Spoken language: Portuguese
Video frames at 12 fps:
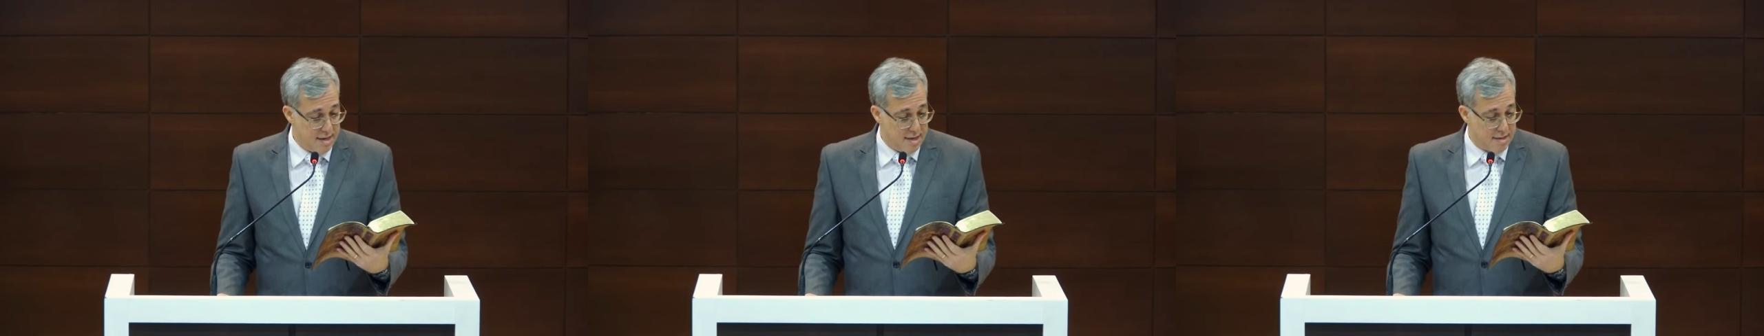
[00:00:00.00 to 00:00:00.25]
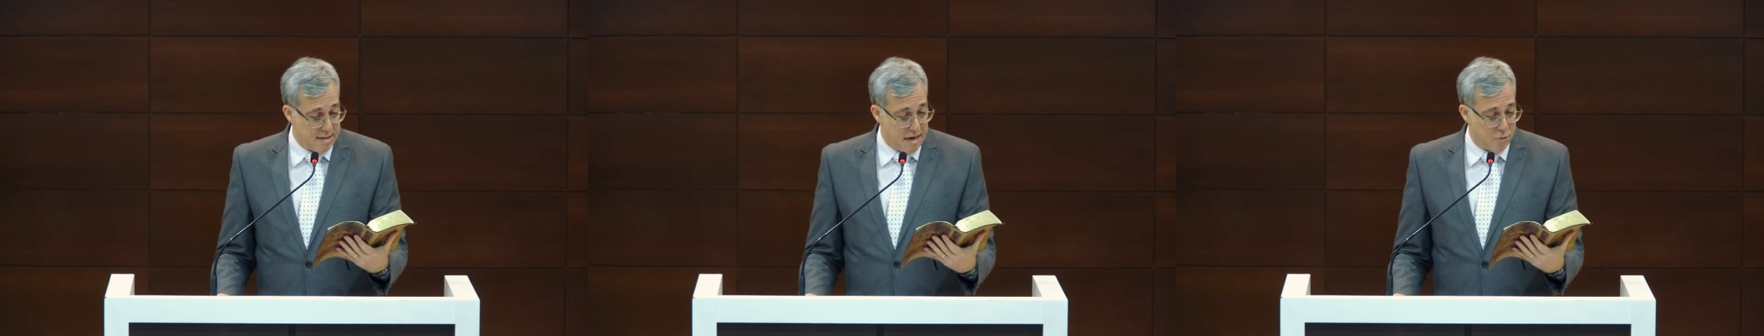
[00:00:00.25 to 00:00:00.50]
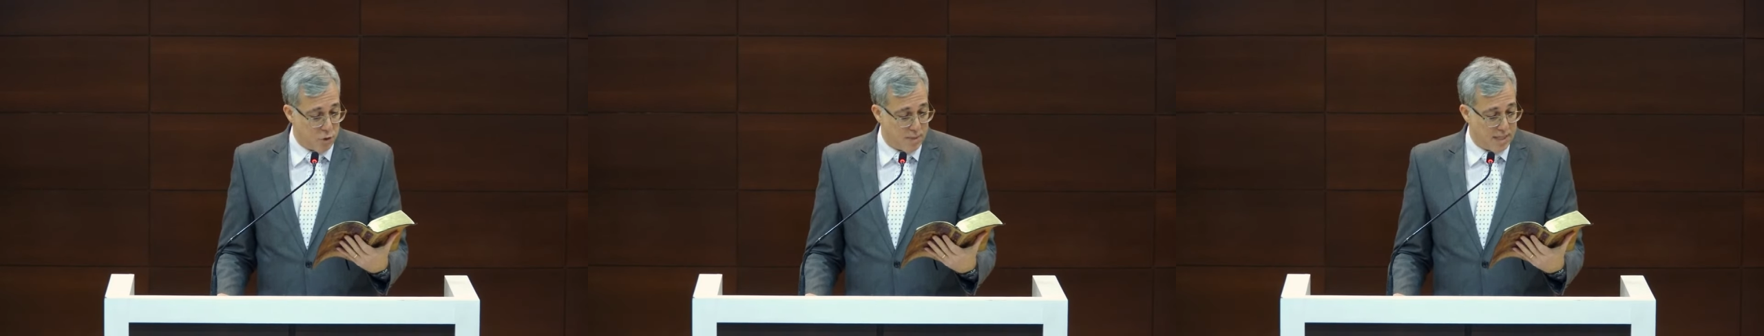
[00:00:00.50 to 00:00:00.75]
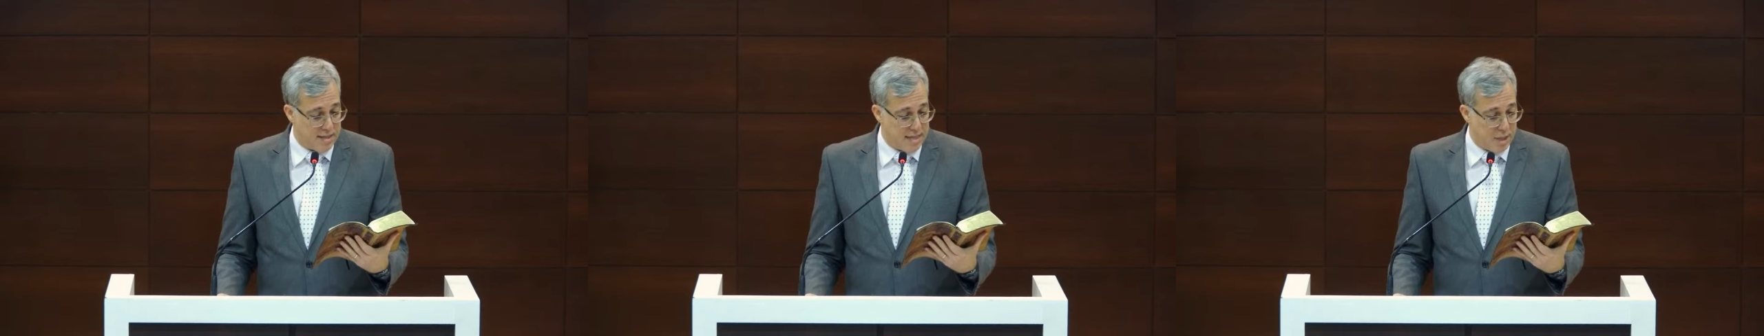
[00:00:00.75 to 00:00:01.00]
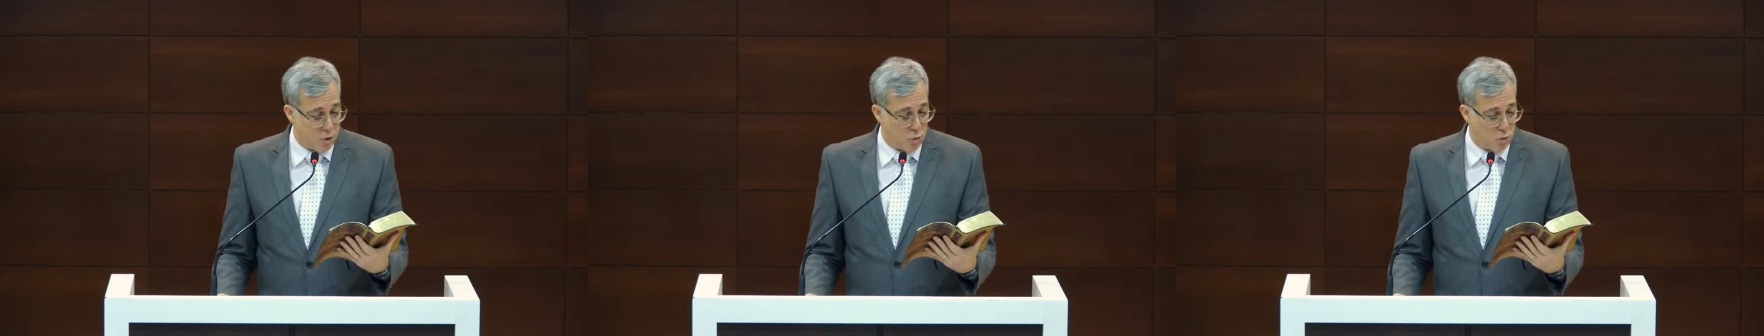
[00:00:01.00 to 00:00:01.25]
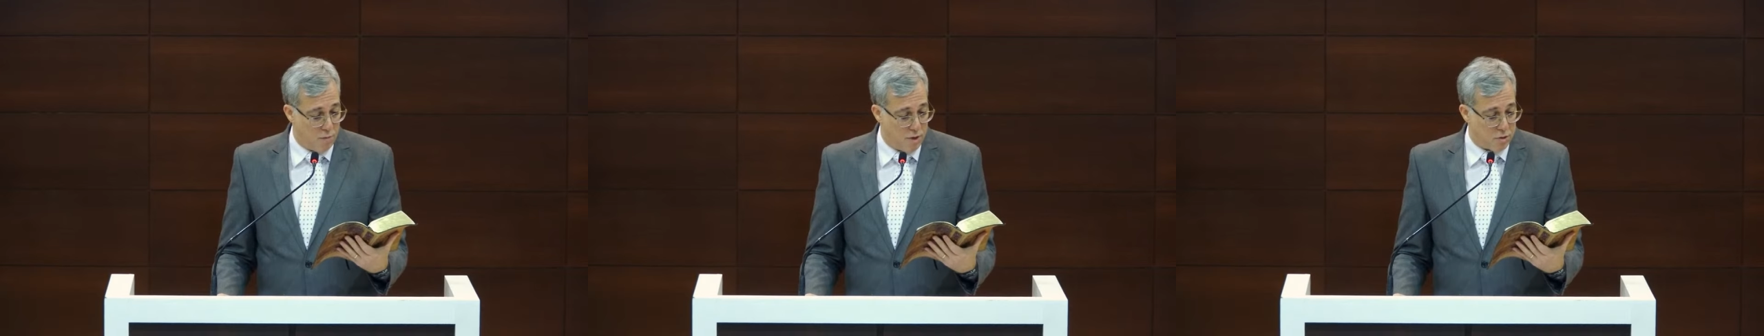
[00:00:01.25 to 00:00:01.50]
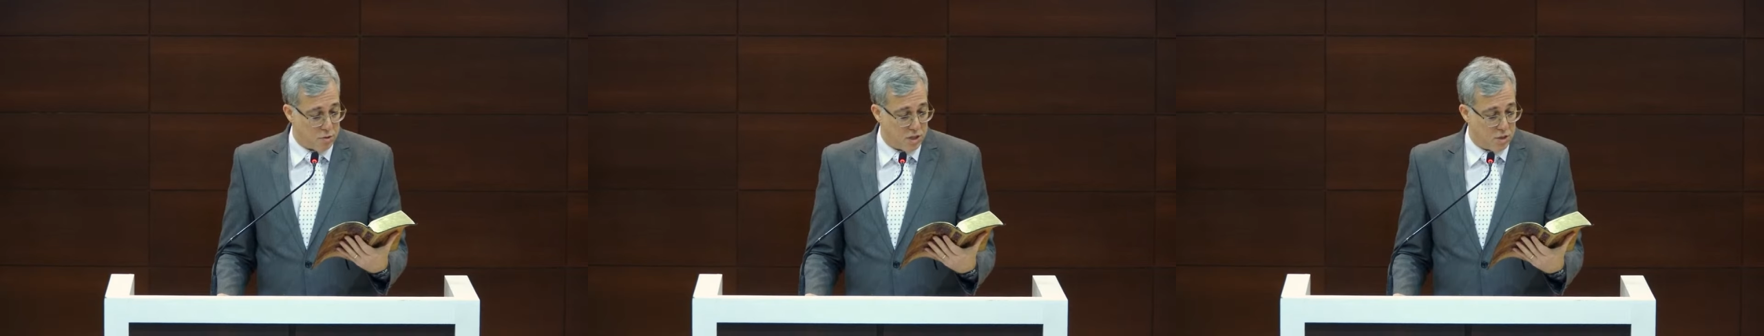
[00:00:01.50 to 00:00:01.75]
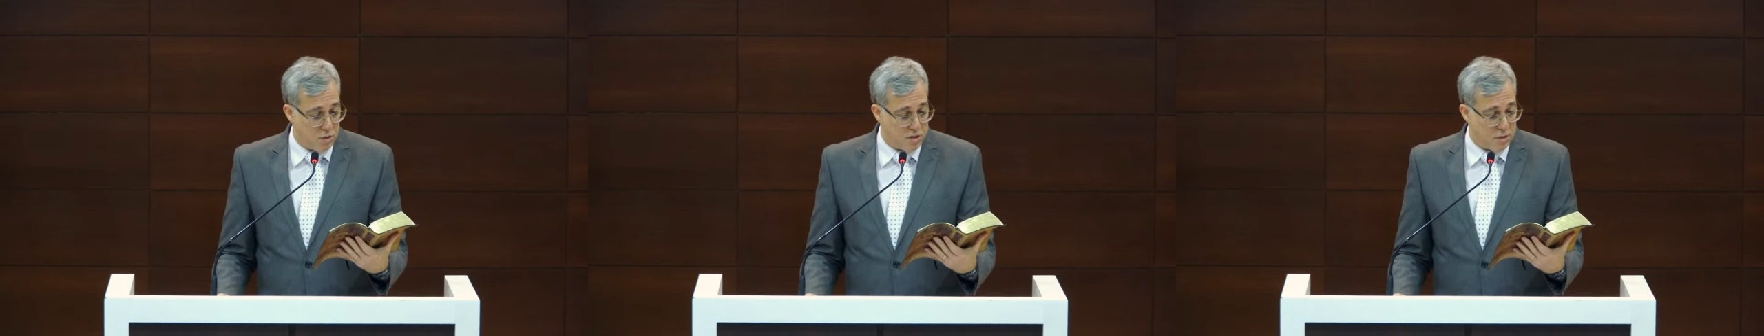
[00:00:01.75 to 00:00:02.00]
Servos, obedecei em tudo ao vosso
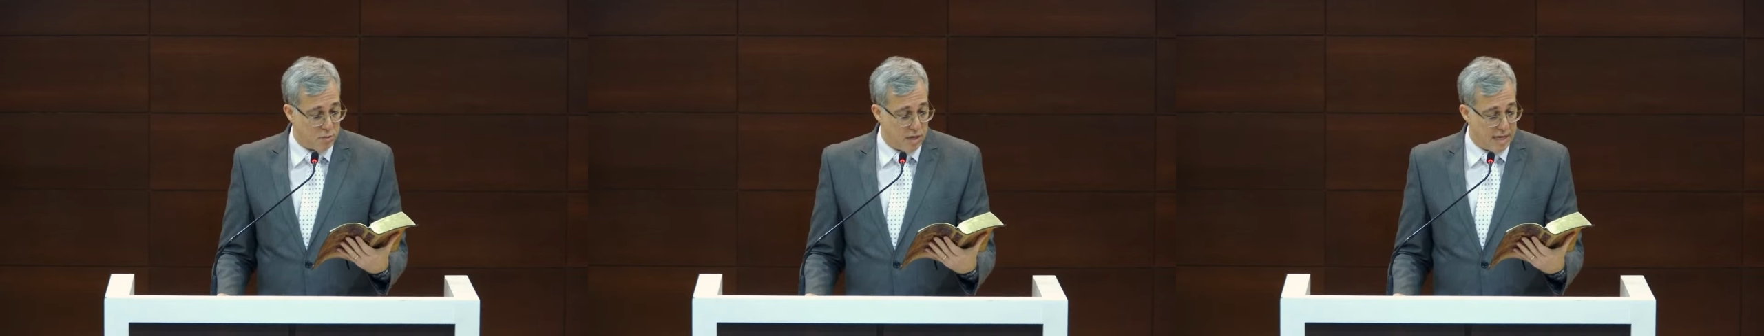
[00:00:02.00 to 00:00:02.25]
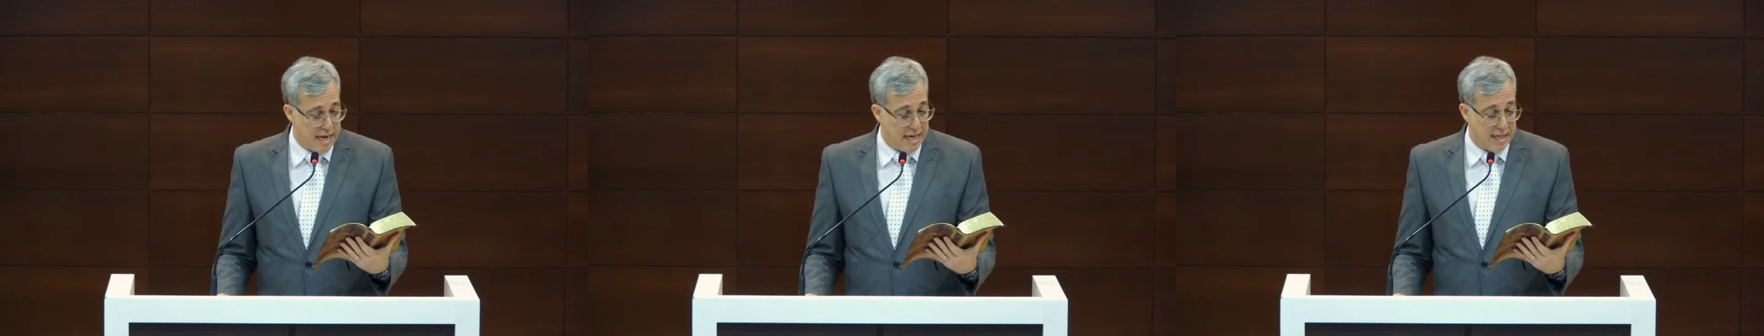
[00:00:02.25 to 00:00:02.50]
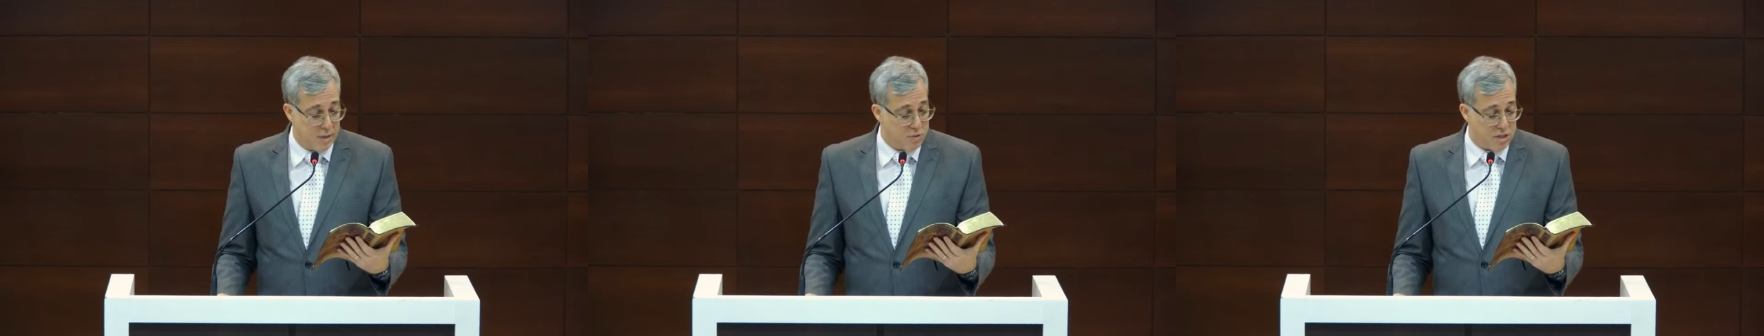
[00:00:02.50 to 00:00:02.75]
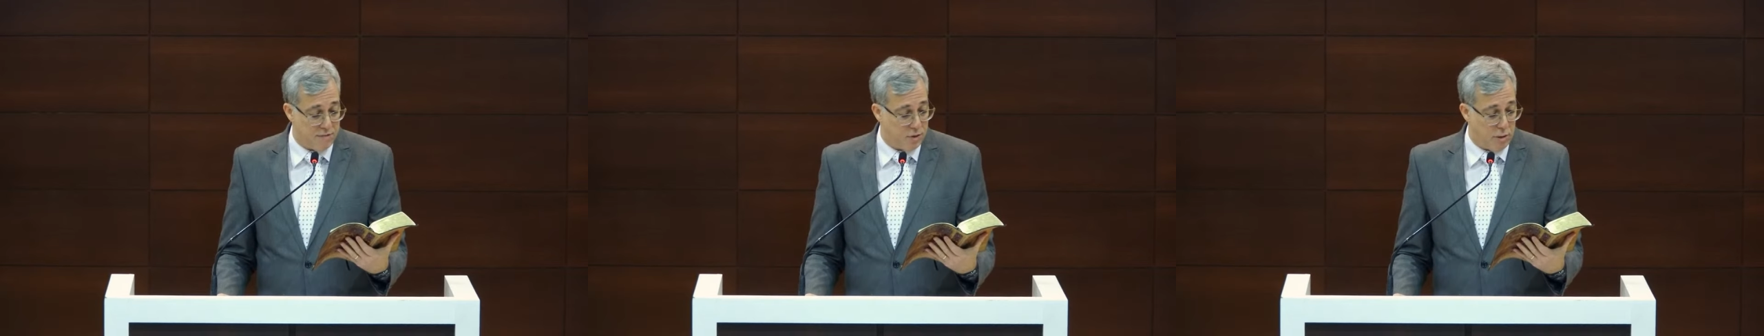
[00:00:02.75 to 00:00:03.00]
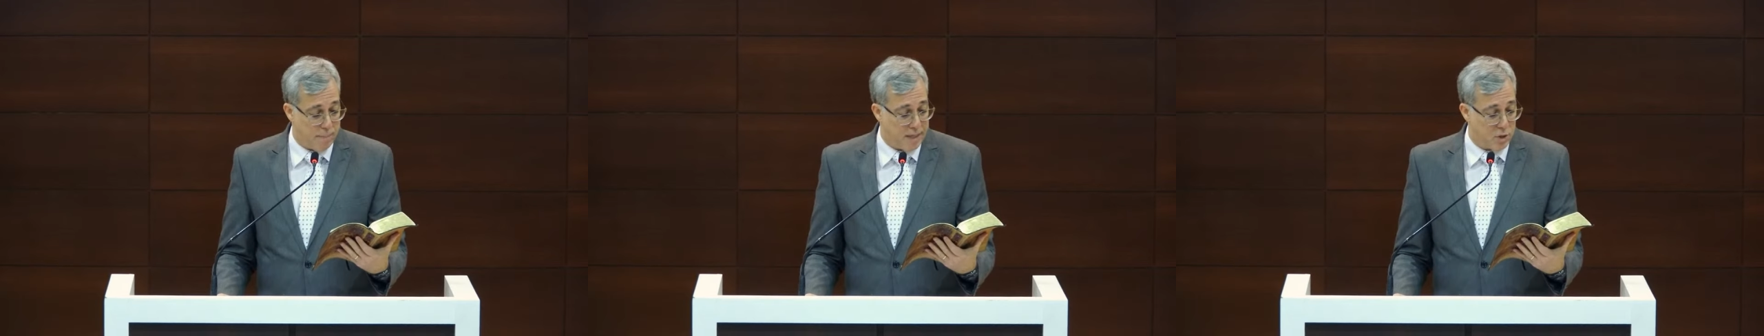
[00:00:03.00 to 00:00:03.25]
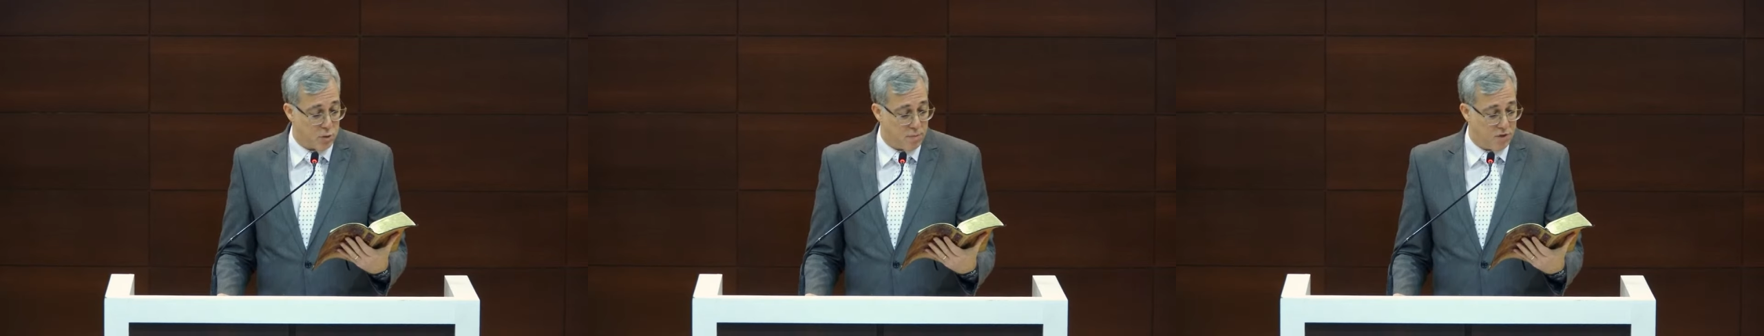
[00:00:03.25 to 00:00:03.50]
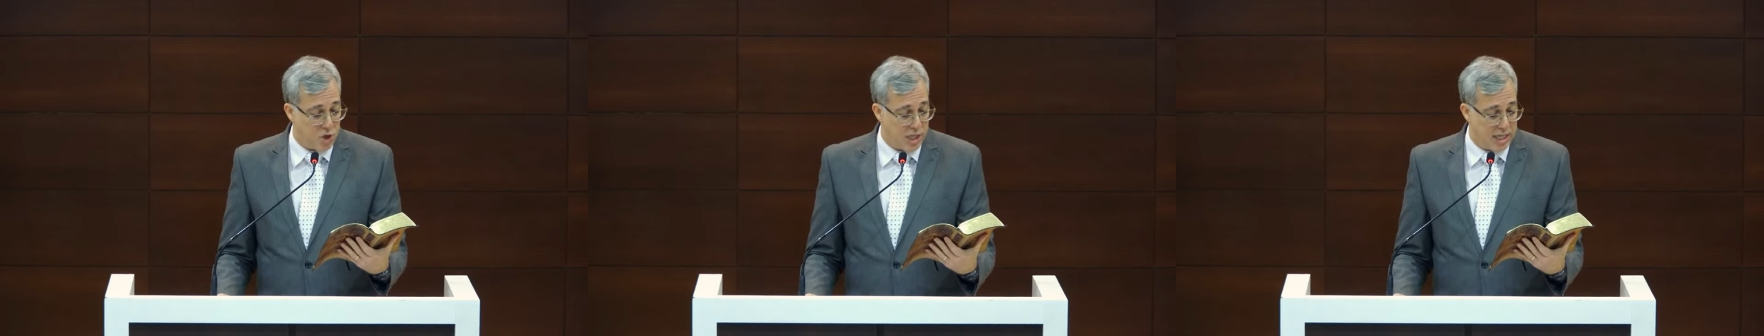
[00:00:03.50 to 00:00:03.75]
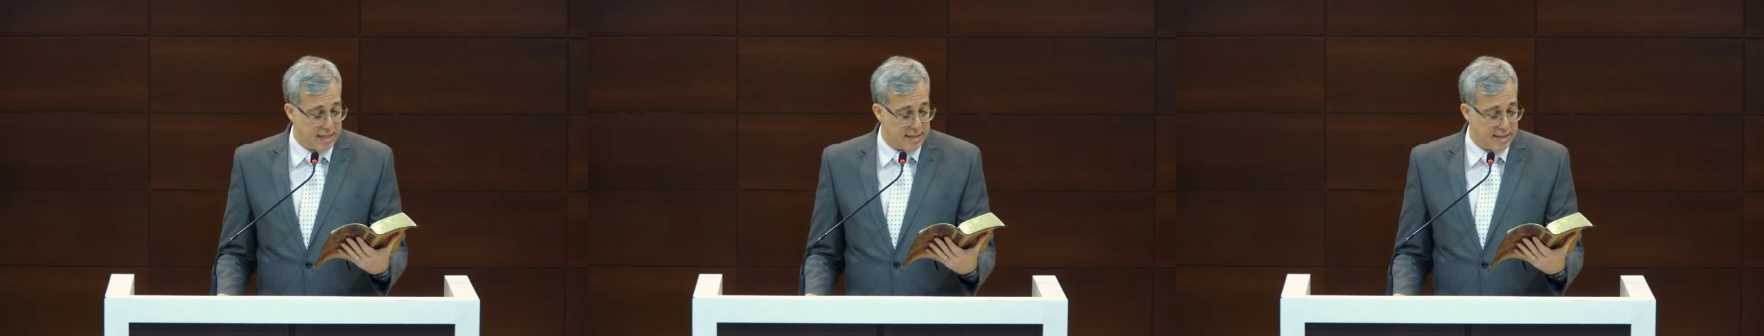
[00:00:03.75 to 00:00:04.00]
Senhor segundo a carne, não servindo apenas sob
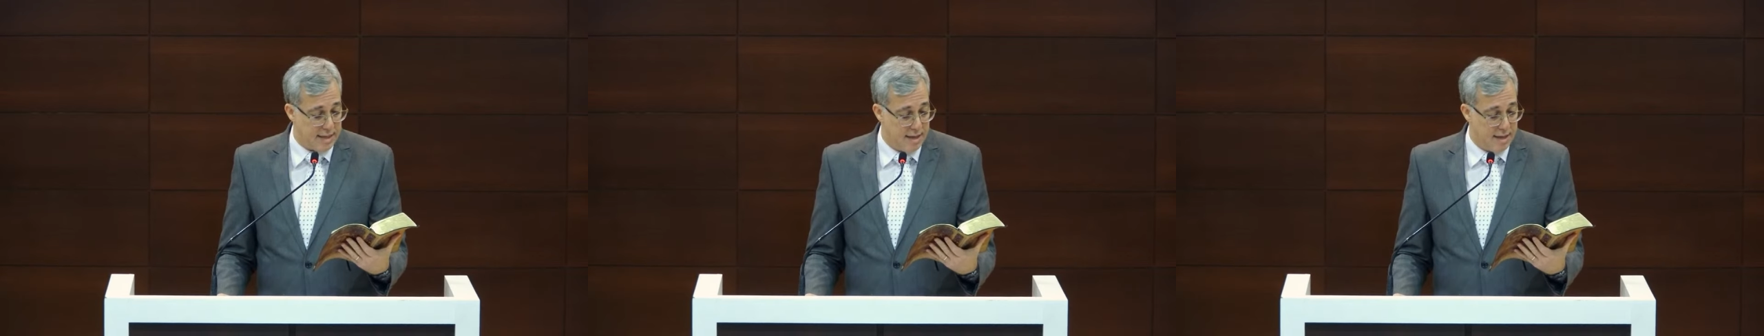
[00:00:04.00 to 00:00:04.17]
vigilância,